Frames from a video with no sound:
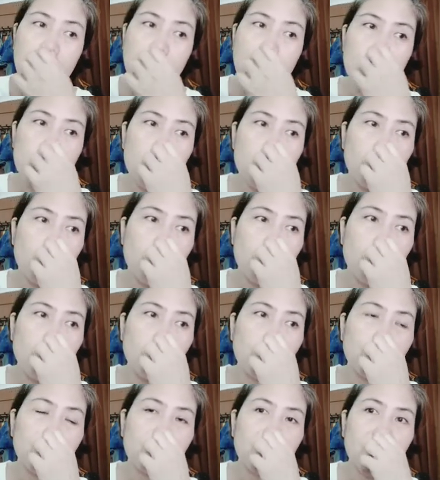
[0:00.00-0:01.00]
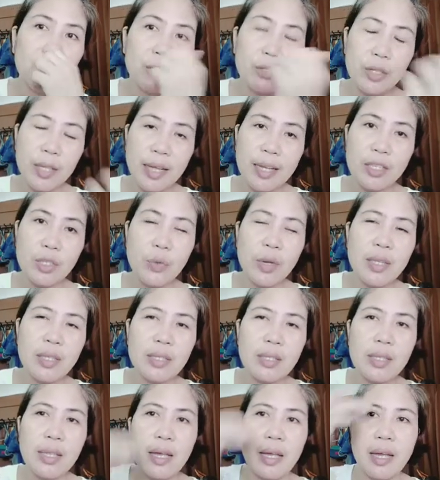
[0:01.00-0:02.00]
So, today is
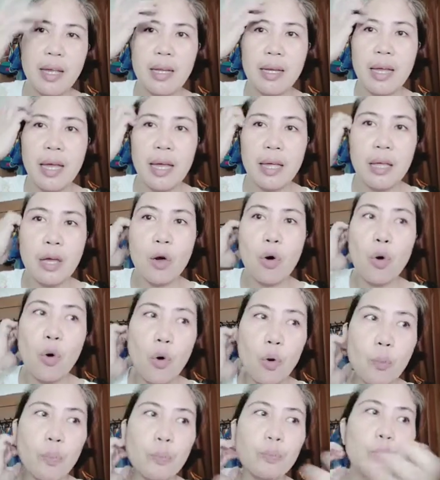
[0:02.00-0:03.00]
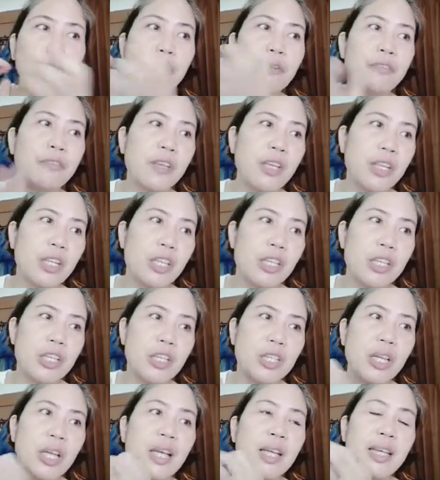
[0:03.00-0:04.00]
Wednesday and I hope to
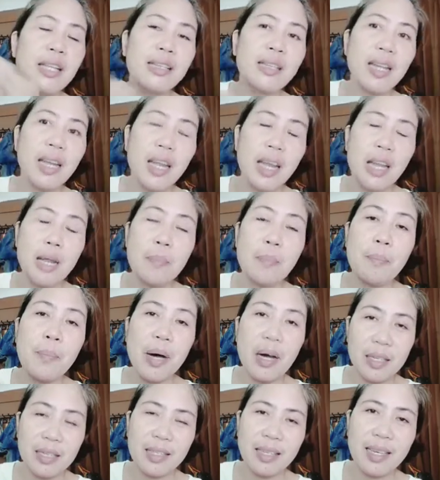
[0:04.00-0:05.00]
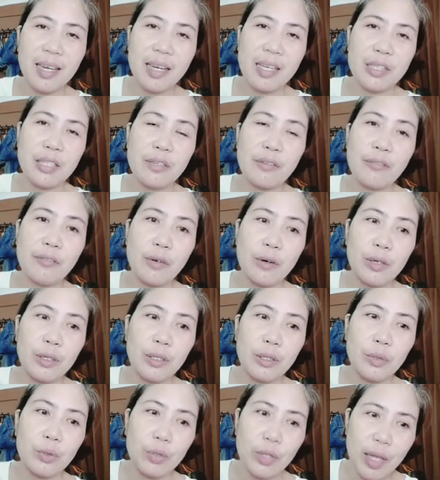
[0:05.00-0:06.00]
finish three podcasts for
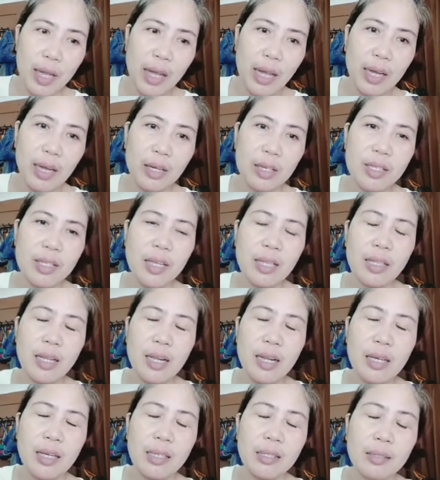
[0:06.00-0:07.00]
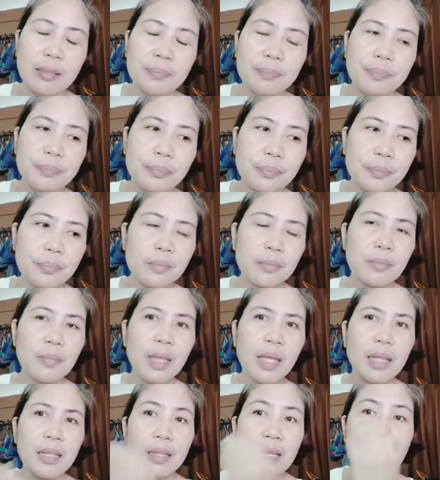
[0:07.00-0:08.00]
today kasi talagang
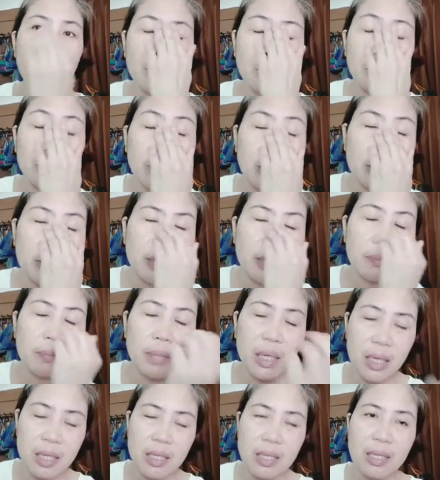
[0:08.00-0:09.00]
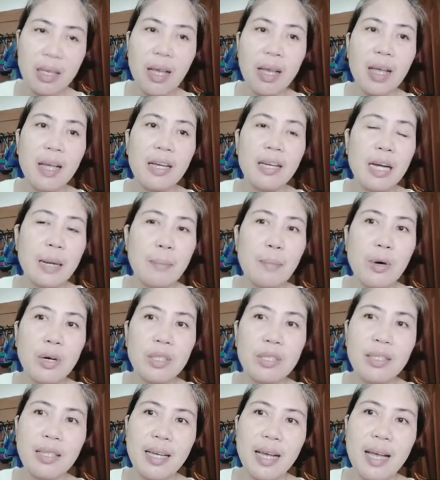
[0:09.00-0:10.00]
ang dami ko nang na-miss na
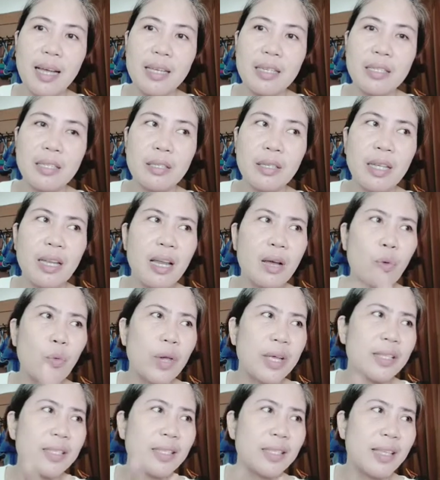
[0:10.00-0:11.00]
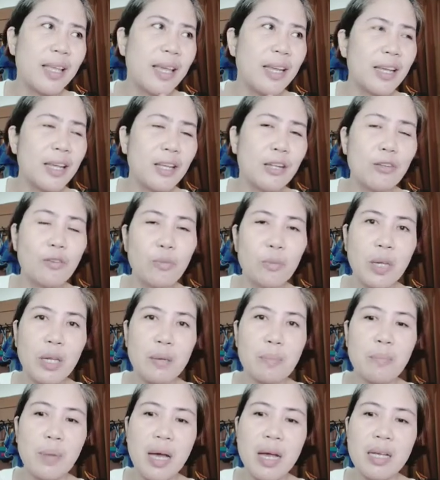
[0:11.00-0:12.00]
podcast. Ilang Wednesday na yung
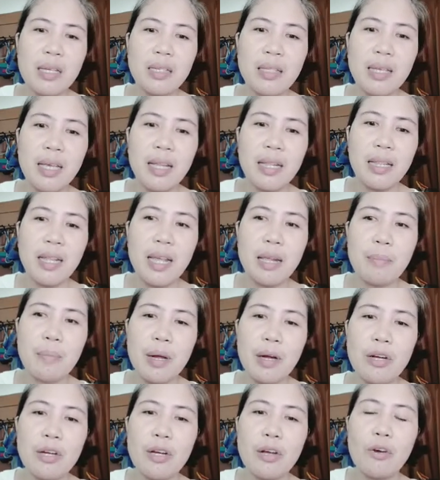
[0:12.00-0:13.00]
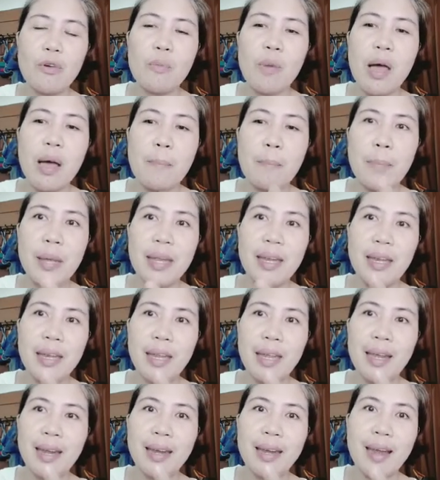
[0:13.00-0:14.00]
lumipas. And then, meron ako mga
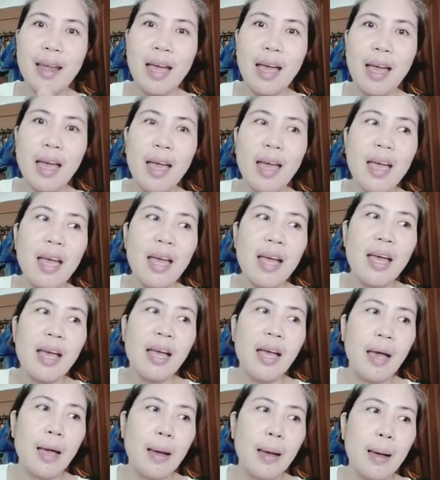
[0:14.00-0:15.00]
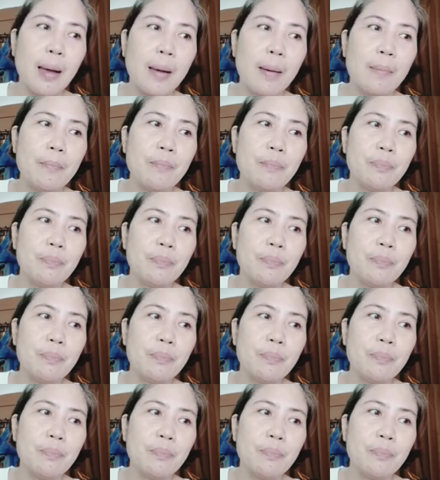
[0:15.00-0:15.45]
pending na um,